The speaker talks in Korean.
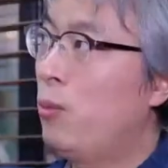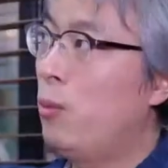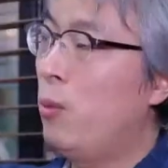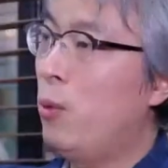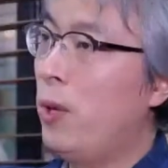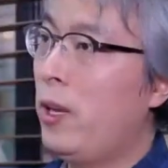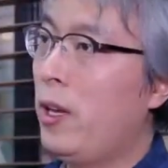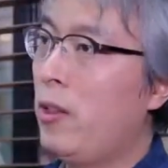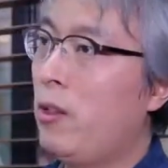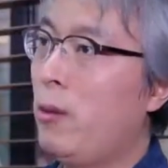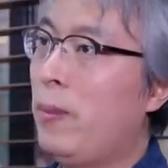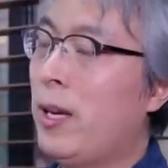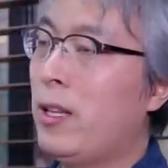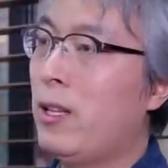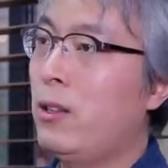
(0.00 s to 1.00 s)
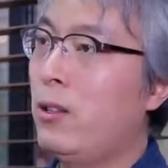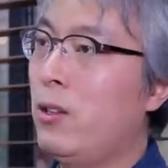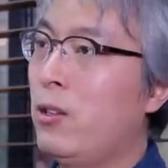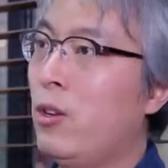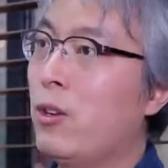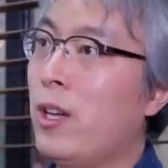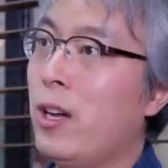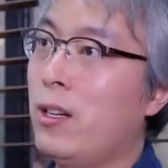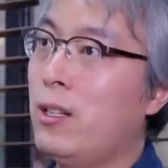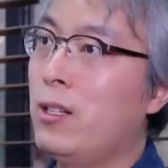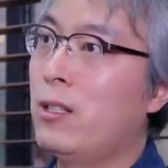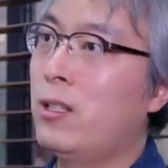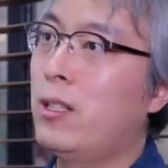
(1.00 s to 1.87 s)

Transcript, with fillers: 부모에게서 받았던 영향을